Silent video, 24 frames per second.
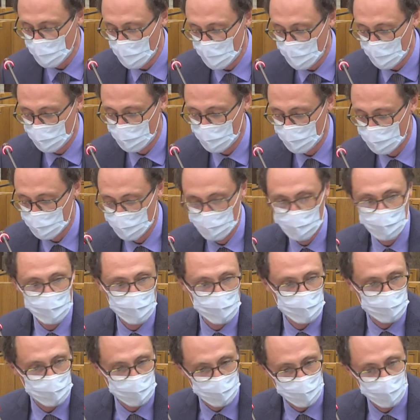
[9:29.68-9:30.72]
richieste di
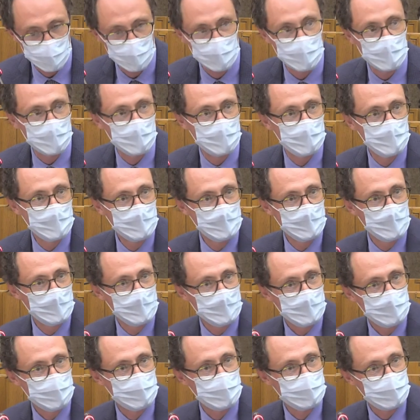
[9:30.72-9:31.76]
confronto delle sigle
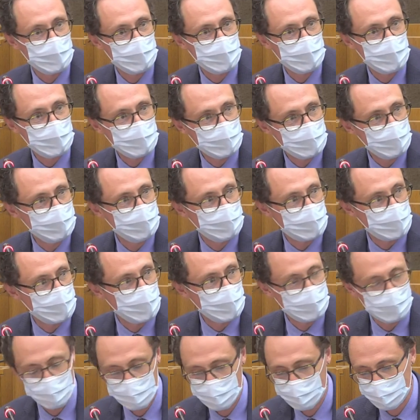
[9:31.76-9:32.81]
sindacali in
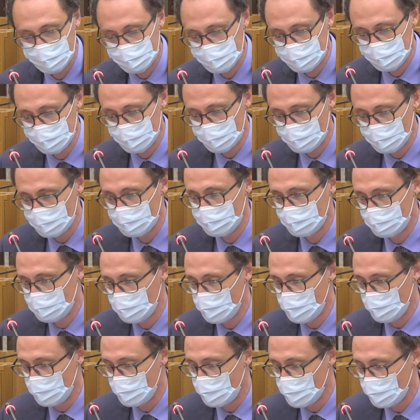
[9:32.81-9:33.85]
merito alle
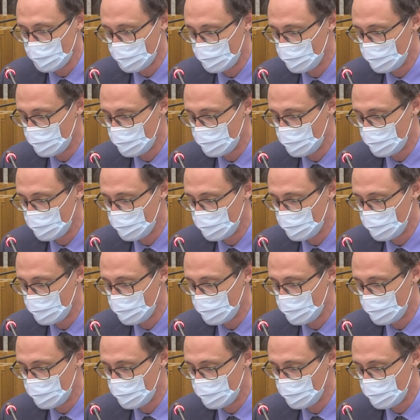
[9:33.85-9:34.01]
problematiche